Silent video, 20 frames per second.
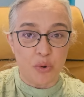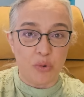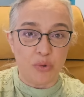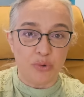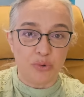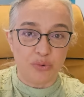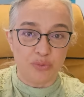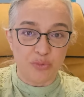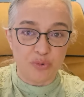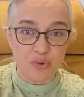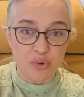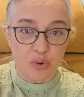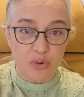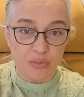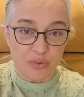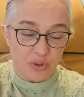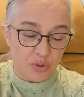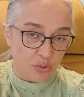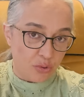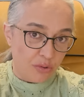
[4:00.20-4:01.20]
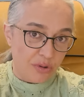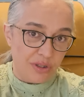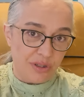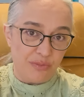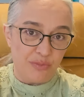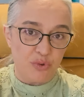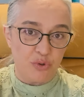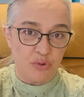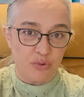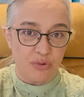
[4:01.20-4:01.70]
olduğumu sormadı
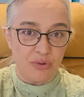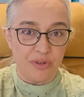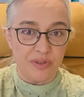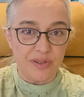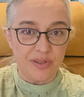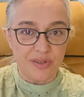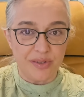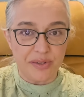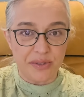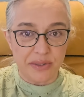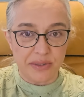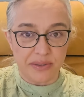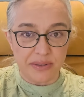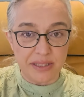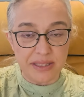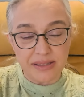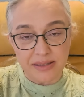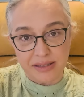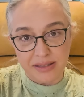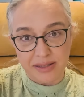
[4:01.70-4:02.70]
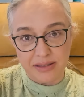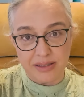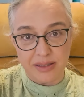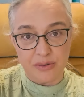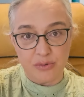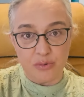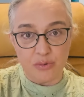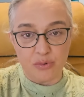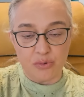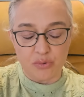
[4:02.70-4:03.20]
sorarım çünkü nasılsın nasıl
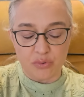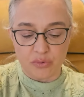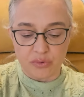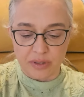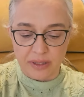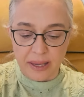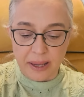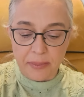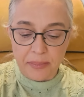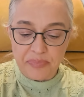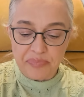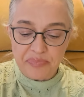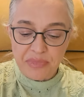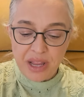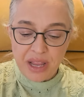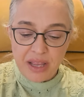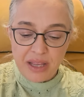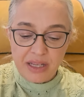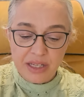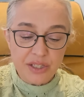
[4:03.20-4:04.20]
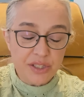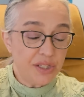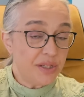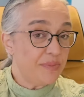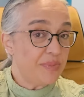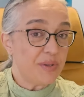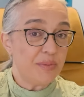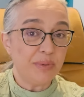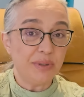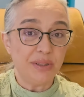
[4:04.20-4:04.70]
hissediyorsun diye. Hiç
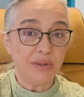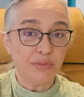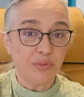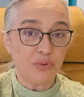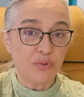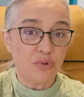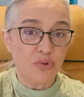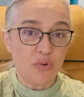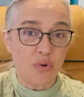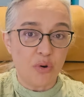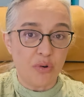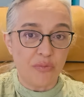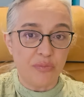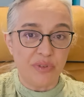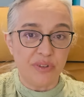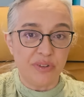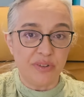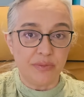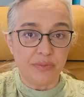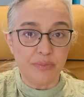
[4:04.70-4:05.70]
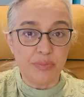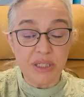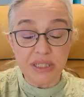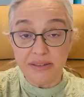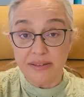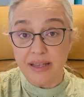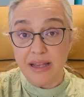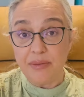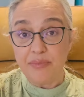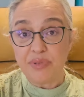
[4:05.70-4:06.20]
kimse bana bunu sormadı.
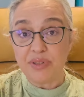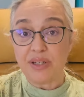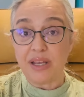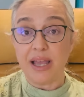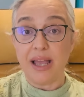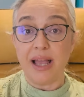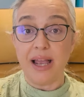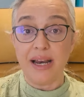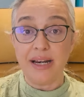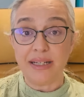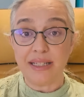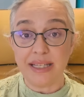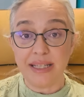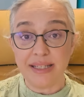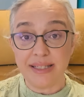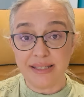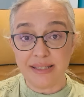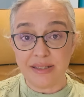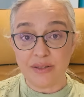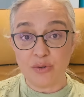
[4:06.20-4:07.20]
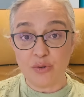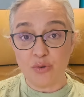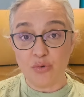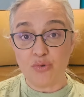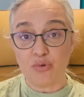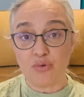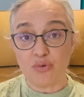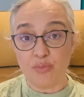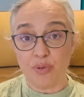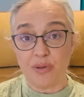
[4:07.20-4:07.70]
Birdenbire herkesin
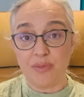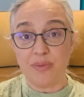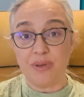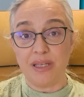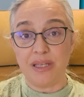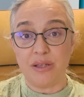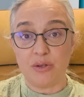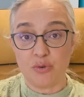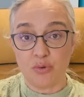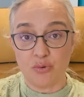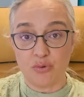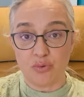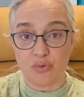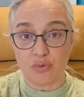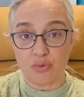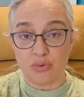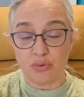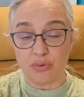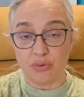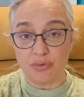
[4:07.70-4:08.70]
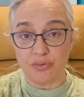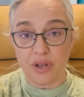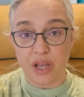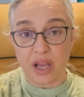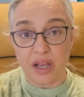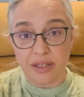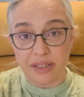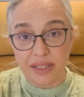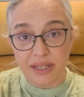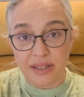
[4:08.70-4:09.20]
gözü bebeği görür olur ve
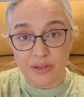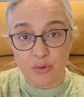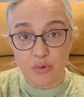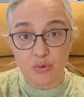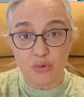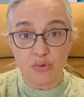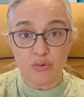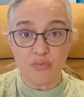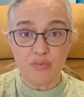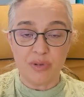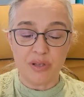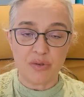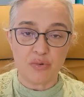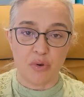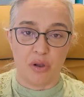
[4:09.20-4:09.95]
anne görünmez